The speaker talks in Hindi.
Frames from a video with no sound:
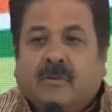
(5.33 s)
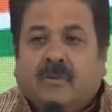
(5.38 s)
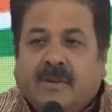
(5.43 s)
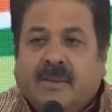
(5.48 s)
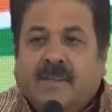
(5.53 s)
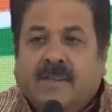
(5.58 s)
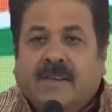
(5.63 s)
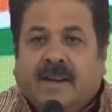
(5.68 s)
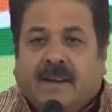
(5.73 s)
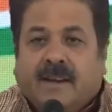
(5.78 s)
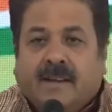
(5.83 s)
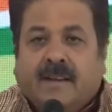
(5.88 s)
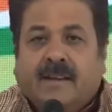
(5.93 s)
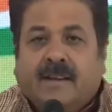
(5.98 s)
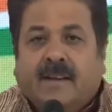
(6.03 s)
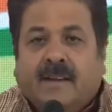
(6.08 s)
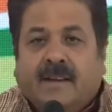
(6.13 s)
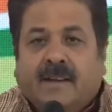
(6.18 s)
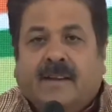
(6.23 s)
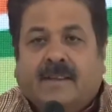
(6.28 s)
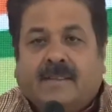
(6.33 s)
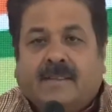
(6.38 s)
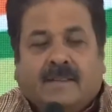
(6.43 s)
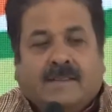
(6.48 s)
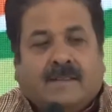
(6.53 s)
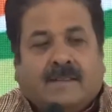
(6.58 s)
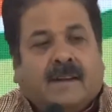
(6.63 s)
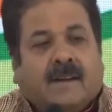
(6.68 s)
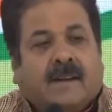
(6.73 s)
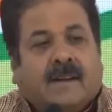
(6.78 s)
से होने जा रही है
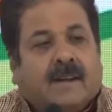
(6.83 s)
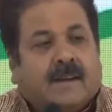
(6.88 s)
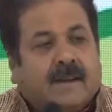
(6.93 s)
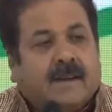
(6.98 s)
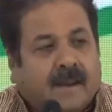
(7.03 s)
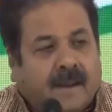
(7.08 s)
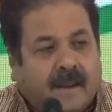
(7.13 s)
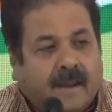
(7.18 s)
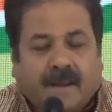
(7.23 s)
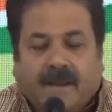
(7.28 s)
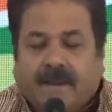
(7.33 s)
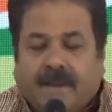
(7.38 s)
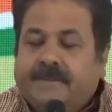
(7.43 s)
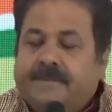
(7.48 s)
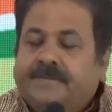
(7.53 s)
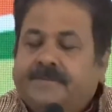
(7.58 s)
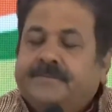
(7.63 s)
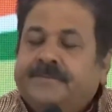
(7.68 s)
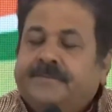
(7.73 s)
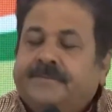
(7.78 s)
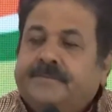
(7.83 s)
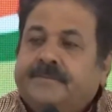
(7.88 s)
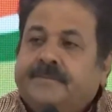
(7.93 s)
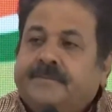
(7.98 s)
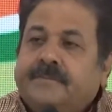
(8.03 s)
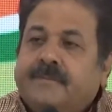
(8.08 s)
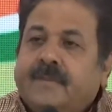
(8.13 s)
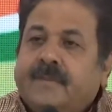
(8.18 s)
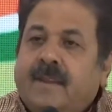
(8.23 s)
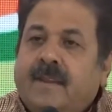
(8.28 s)
ऐसा सरकार ने कहा है
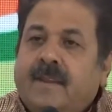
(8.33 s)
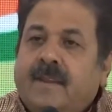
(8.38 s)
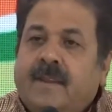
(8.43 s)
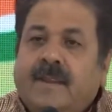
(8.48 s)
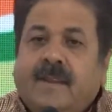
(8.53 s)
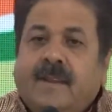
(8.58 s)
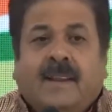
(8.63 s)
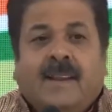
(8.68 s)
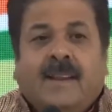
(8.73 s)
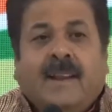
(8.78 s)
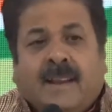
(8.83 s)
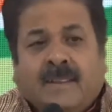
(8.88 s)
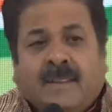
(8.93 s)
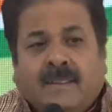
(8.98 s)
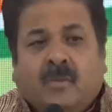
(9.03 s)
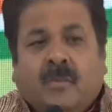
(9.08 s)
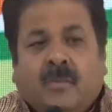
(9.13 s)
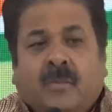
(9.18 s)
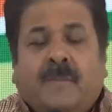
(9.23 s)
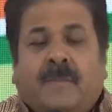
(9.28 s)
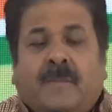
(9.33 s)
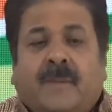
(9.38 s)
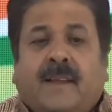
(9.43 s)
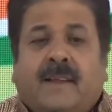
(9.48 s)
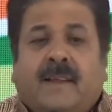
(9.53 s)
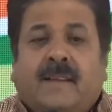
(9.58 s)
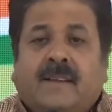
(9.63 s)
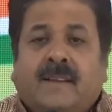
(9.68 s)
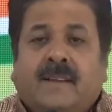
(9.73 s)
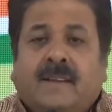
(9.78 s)
लेकिन आज सुबह मैं
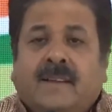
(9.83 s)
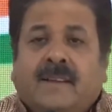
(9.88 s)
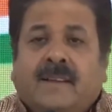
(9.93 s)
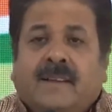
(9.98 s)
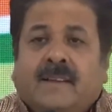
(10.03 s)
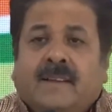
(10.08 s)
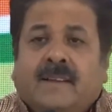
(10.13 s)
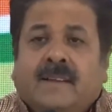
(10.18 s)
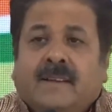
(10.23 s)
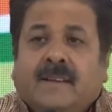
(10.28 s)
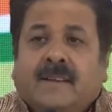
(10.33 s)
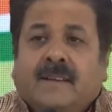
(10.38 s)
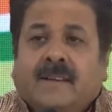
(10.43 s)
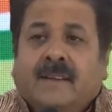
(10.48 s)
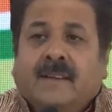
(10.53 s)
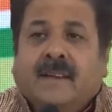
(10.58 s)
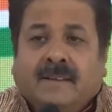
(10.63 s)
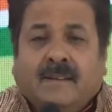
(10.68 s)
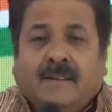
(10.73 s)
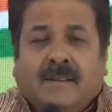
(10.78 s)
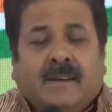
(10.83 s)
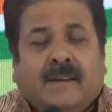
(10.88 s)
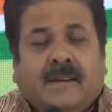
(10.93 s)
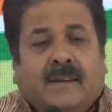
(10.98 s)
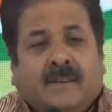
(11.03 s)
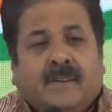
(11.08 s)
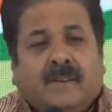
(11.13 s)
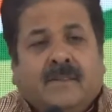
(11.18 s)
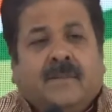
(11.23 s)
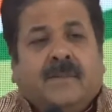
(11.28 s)
केंद्रीय
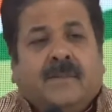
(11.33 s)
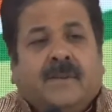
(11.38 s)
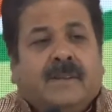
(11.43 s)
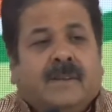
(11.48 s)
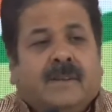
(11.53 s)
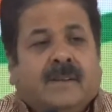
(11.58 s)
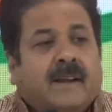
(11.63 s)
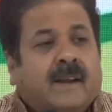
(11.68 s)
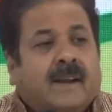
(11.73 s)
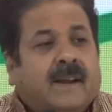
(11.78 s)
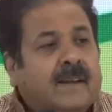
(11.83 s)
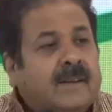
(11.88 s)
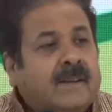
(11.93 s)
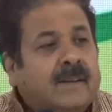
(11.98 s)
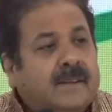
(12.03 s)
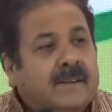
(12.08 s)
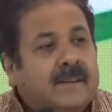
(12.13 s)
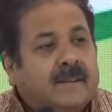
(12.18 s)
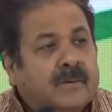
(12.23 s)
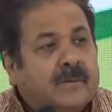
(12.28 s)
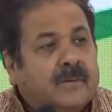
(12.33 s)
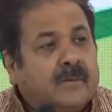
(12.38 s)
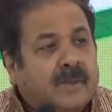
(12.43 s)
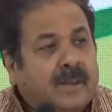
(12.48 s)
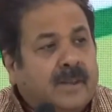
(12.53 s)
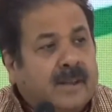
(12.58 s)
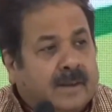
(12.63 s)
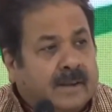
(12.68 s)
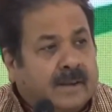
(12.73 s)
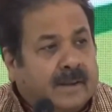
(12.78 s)
कृषि मंत्री का इंटरव्यू
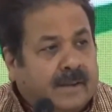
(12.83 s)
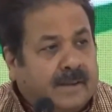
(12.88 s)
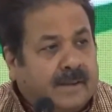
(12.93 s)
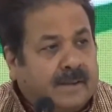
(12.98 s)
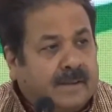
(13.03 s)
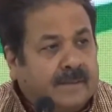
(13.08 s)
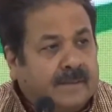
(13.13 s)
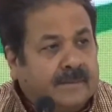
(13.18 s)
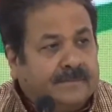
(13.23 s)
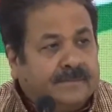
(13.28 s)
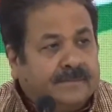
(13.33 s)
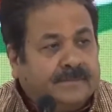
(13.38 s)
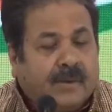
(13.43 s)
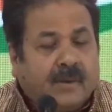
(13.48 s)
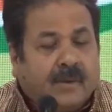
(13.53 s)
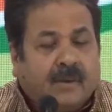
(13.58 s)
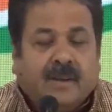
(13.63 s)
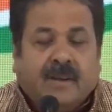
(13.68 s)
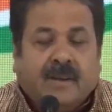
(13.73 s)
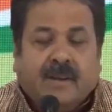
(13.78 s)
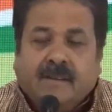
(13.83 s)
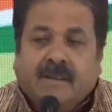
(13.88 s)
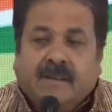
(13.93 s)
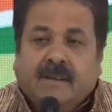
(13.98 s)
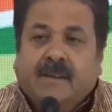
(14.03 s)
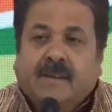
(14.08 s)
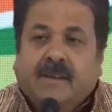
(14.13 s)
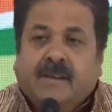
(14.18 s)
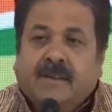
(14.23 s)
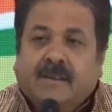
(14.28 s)
देख रहा था और
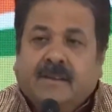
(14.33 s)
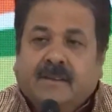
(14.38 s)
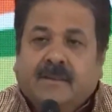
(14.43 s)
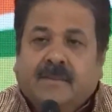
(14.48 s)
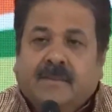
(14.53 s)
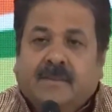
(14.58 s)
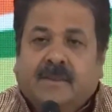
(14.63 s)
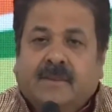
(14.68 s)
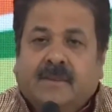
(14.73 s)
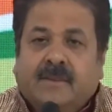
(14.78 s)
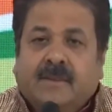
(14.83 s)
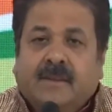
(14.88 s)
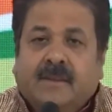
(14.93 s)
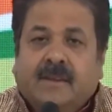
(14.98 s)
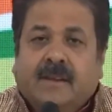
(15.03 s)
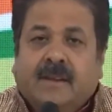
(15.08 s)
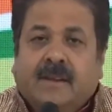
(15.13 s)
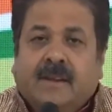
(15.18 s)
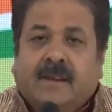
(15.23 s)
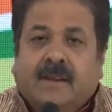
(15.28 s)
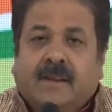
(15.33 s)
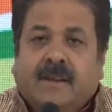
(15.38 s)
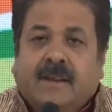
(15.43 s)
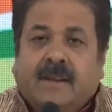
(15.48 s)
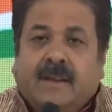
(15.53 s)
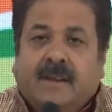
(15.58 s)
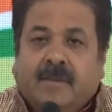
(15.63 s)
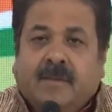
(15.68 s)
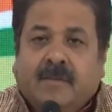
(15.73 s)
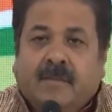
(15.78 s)
केंद्रीय कृषि मंत्री ने
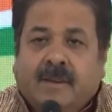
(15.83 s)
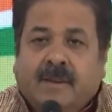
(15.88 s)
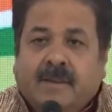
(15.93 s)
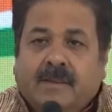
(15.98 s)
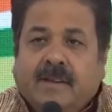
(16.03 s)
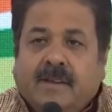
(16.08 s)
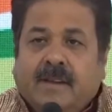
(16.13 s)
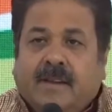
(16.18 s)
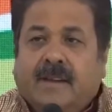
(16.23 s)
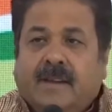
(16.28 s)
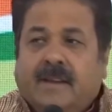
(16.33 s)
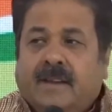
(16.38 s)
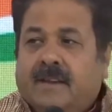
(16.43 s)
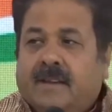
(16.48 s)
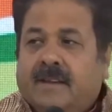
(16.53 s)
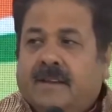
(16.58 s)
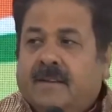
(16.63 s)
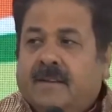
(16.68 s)
एक भी जगह